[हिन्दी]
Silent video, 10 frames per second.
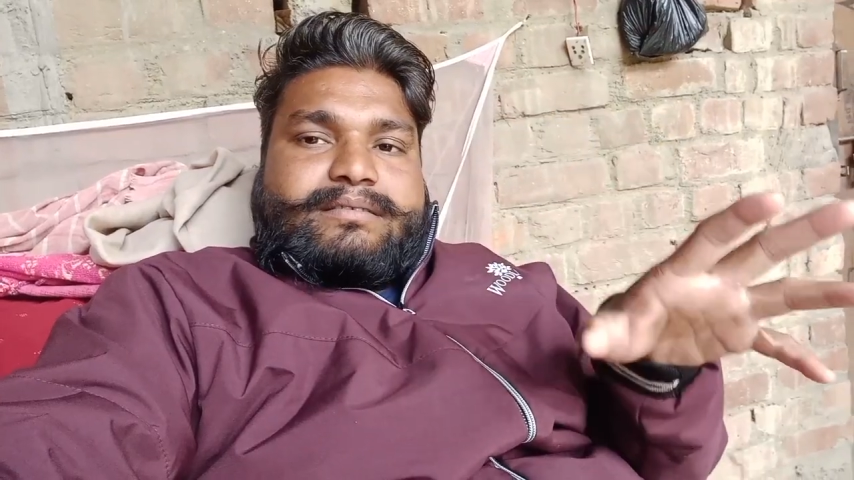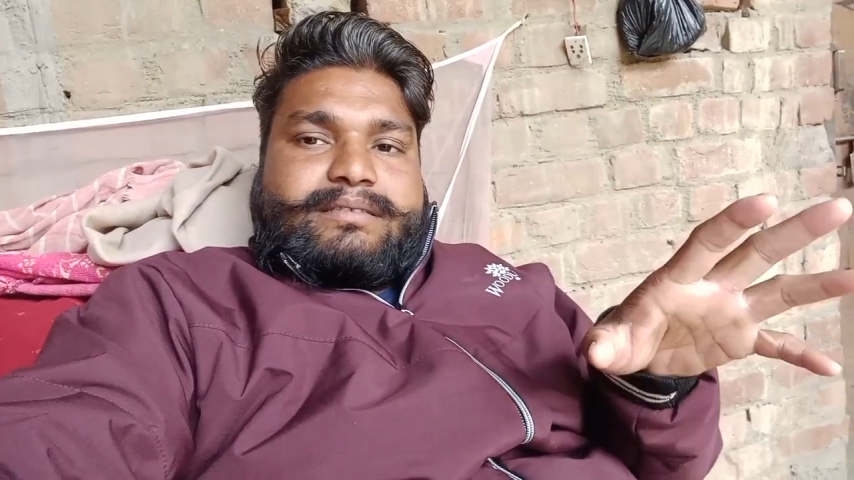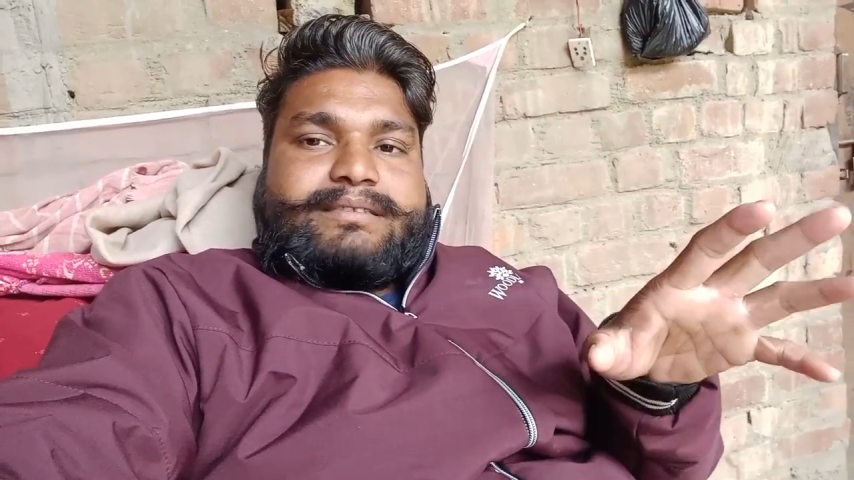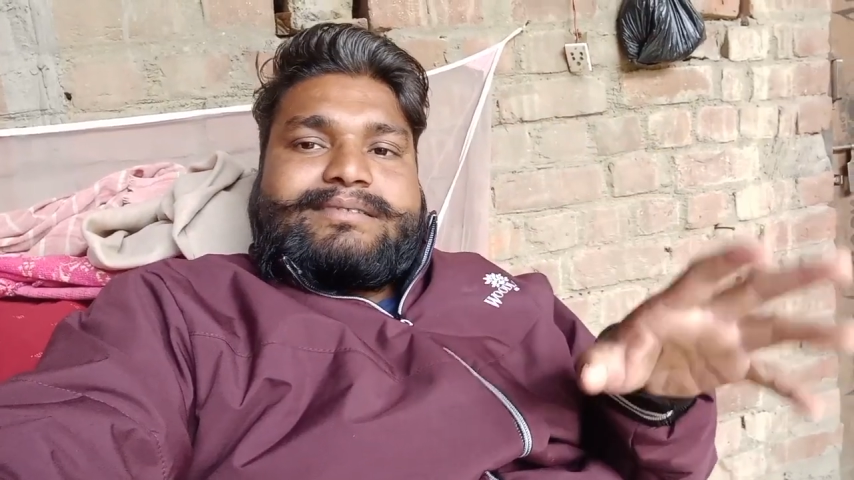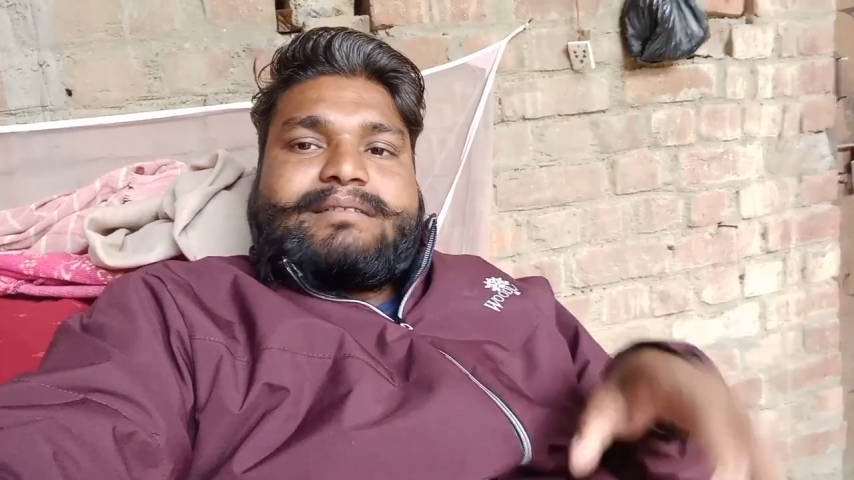
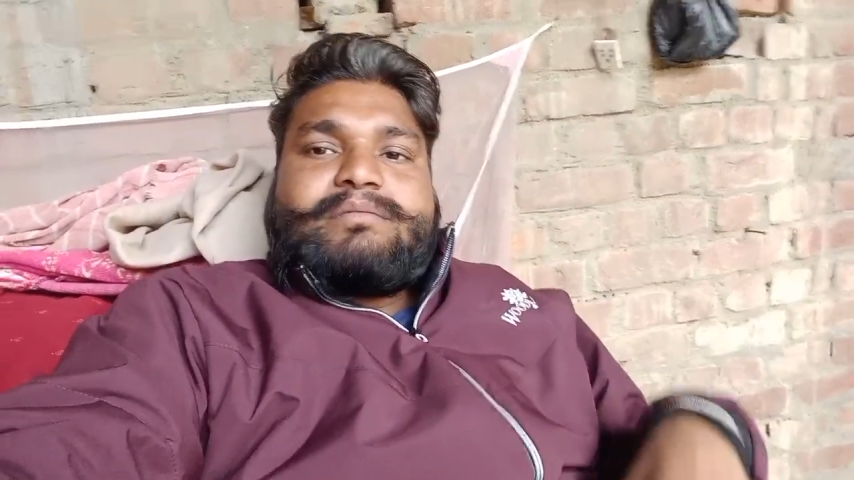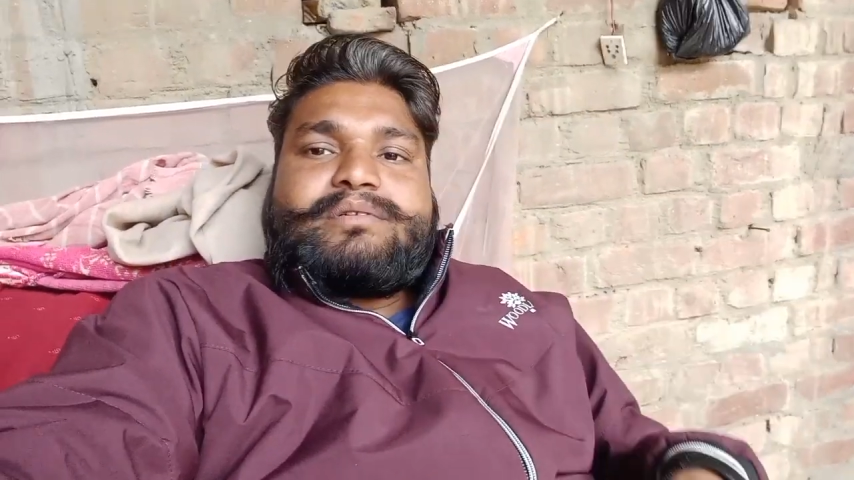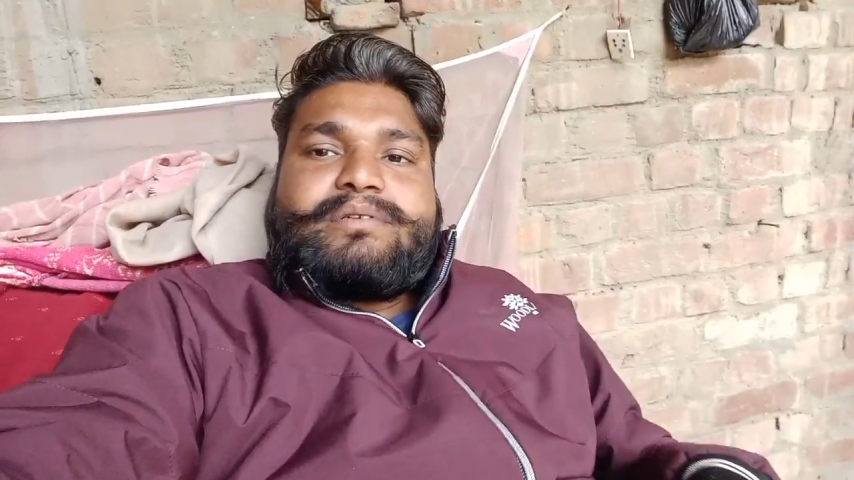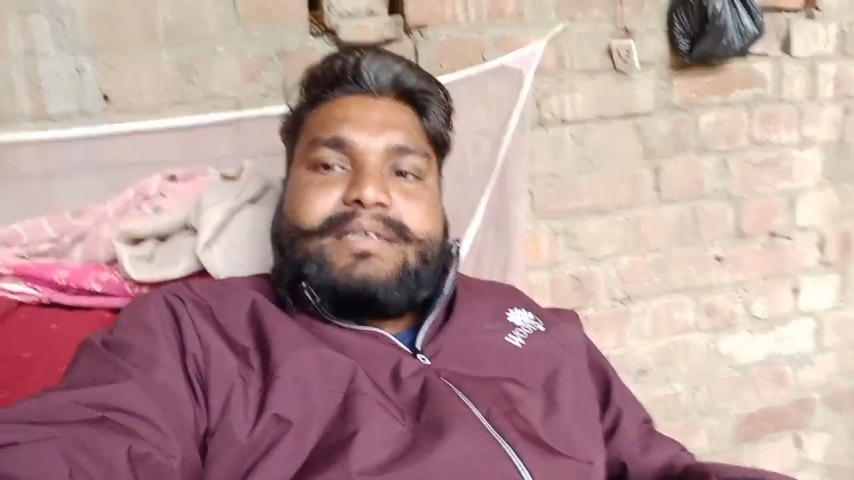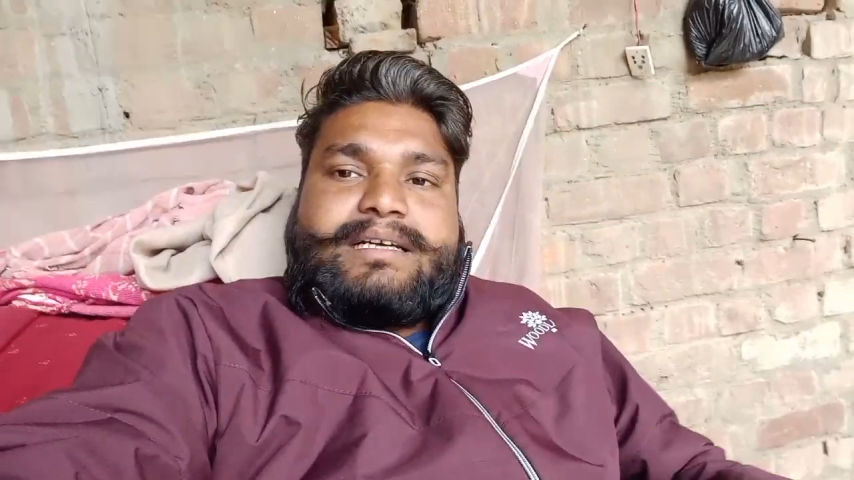डिसेबल
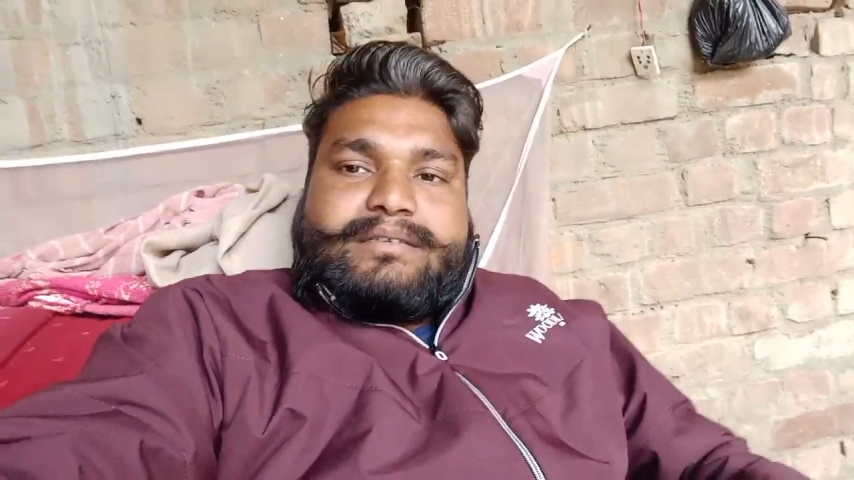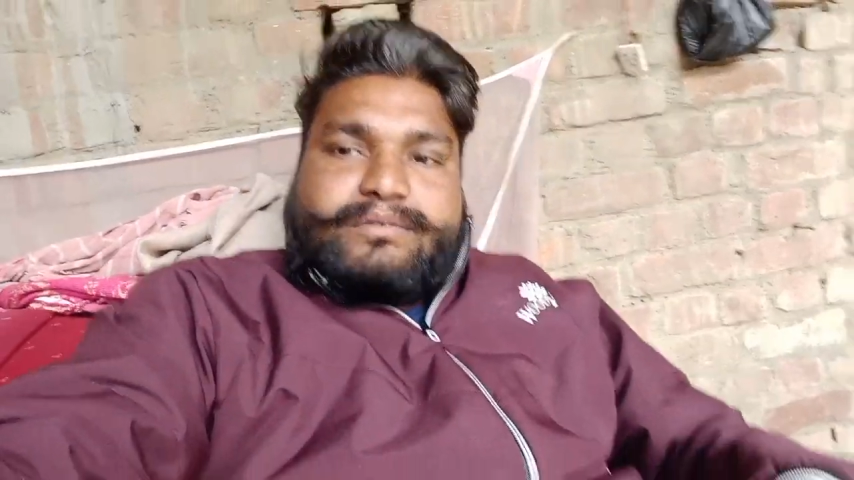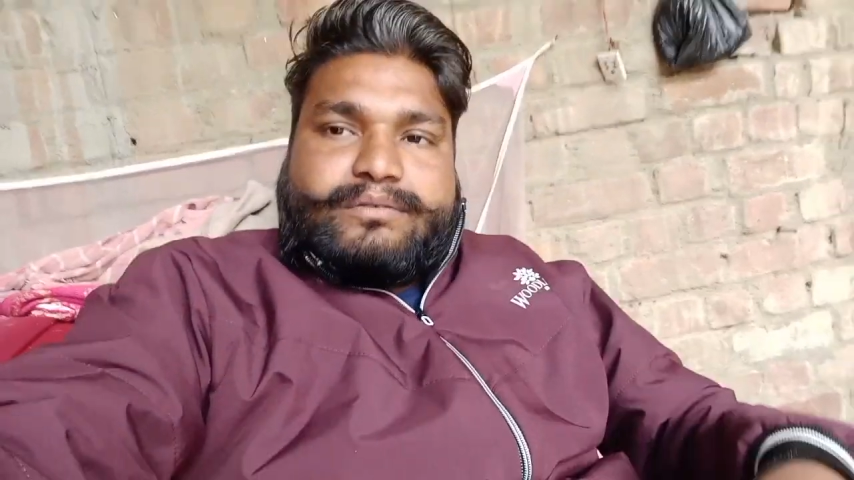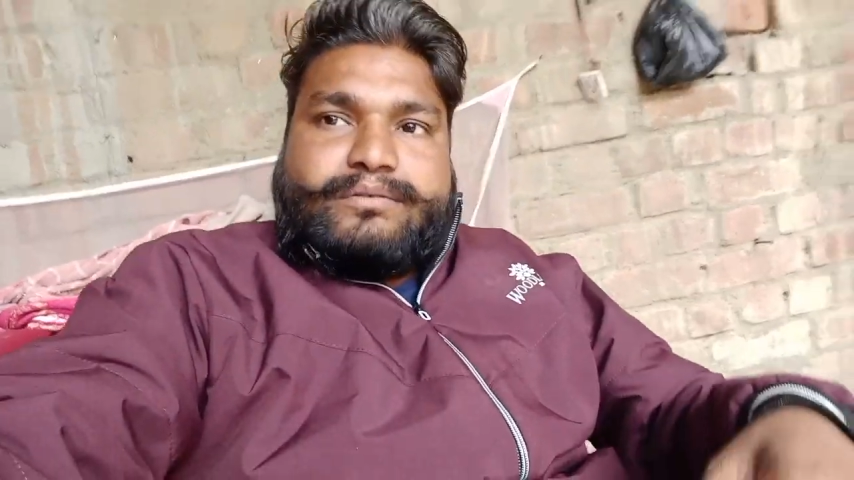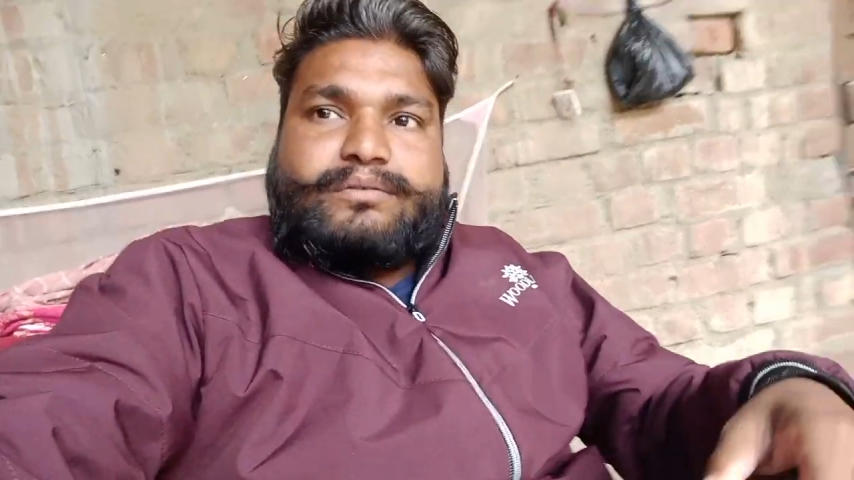हो गया है
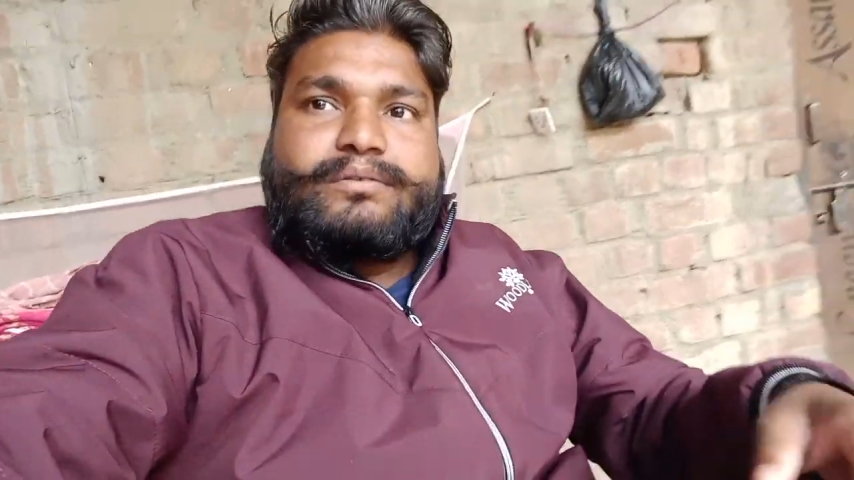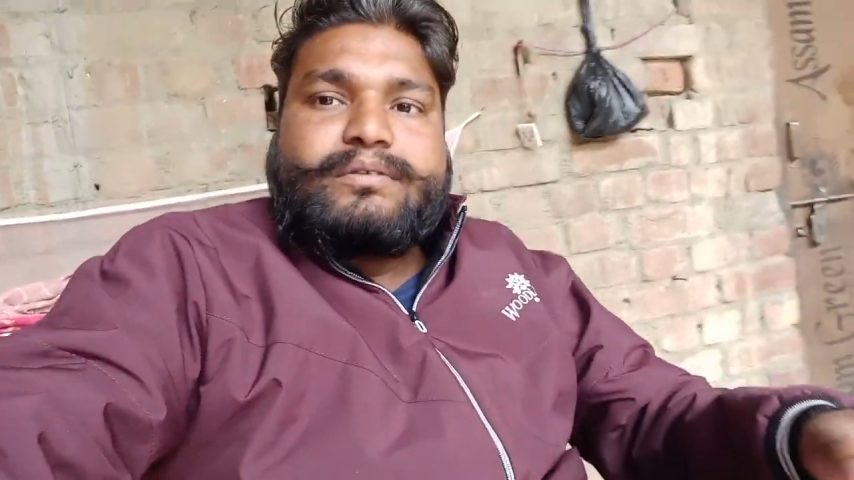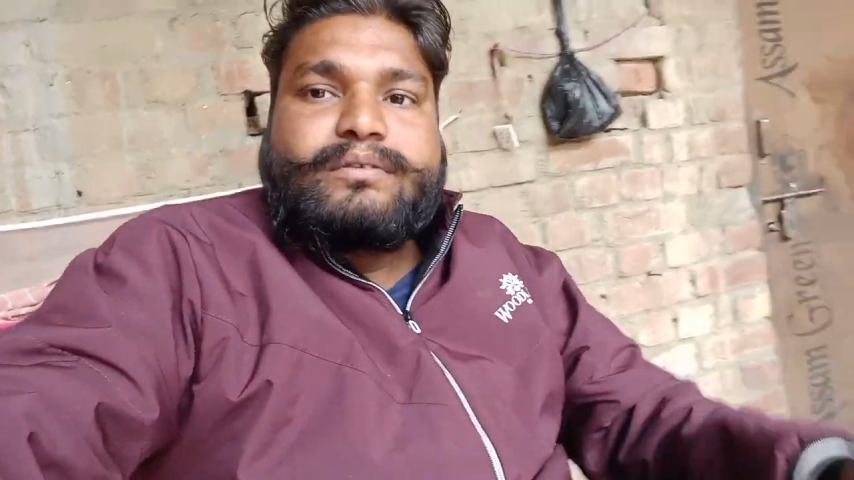दोस्तों